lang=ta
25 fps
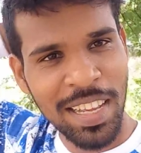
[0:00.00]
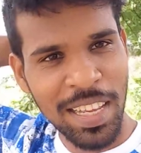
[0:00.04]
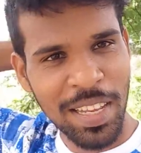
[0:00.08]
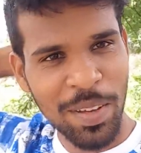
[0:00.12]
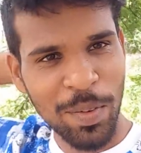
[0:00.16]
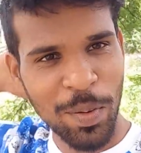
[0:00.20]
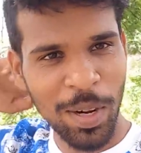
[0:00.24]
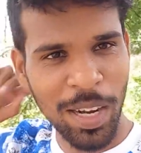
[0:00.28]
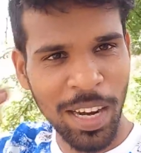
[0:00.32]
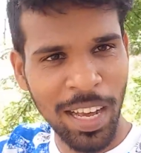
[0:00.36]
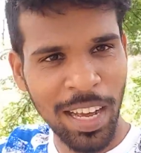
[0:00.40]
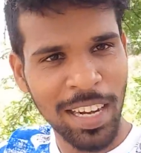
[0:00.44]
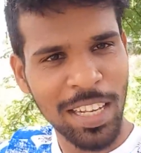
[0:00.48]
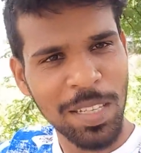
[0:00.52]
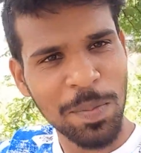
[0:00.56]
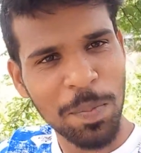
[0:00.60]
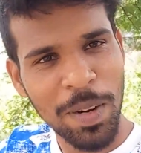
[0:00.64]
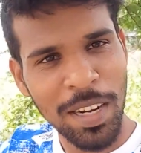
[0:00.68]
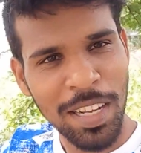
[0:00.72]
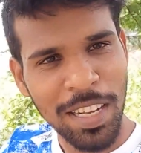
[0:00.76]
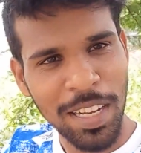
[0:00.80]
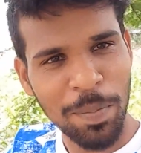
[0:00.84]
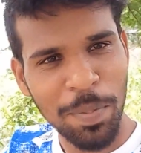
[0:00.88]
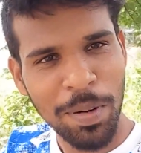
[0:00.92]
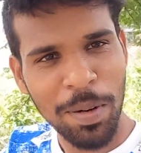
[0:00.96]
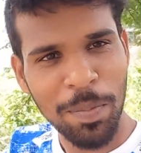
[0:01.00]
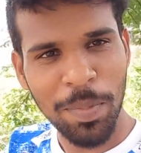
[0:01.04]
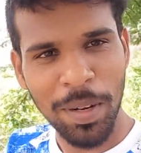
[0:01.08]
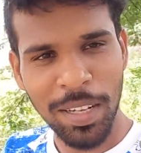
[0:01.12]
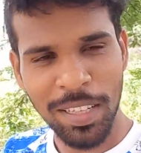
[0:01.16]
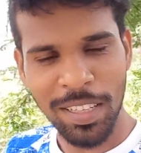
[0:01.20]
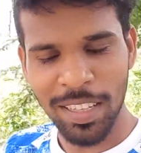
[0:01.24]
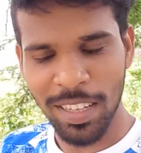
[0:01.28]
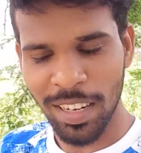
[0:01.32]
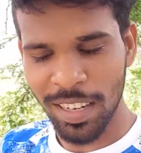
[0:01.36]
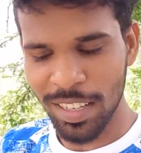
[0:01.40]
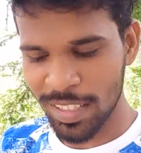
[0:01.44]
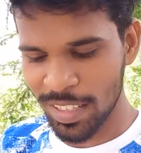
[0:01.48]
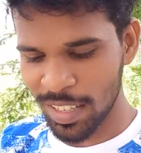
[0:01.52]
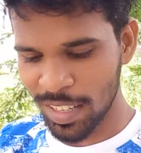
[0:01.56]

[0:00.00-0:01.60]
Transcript: இவங்களை அரெஸ்ட் பண்ணக்கப்புறம் பார்த்துக்கலாம்